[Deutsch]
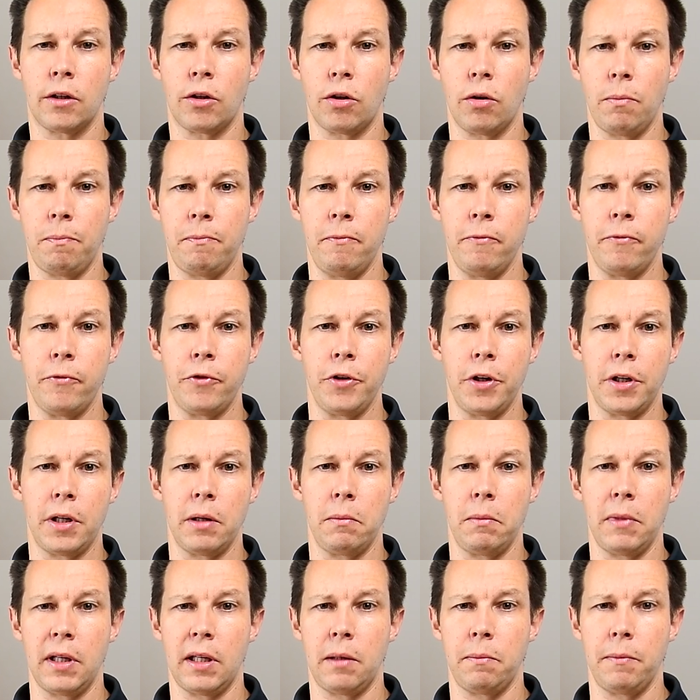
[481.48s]
Gruppen würde
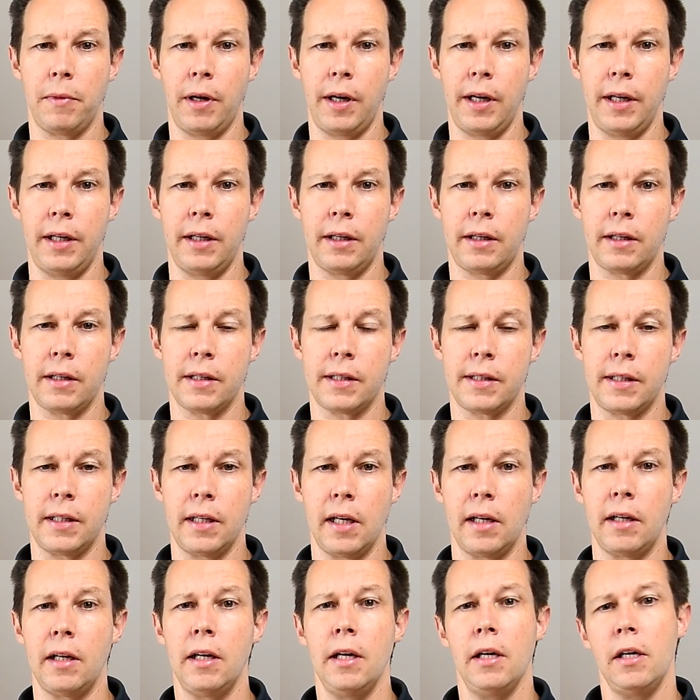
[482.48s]
mich mal
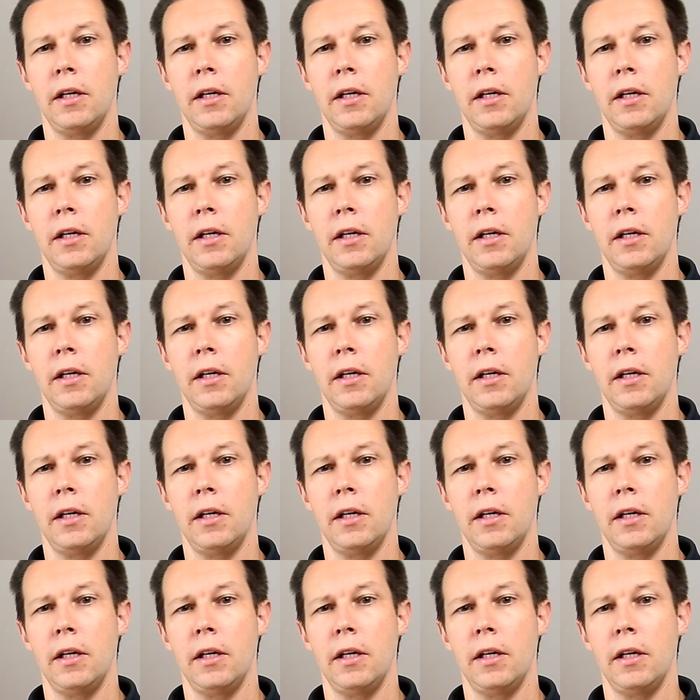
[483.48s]
interessieren.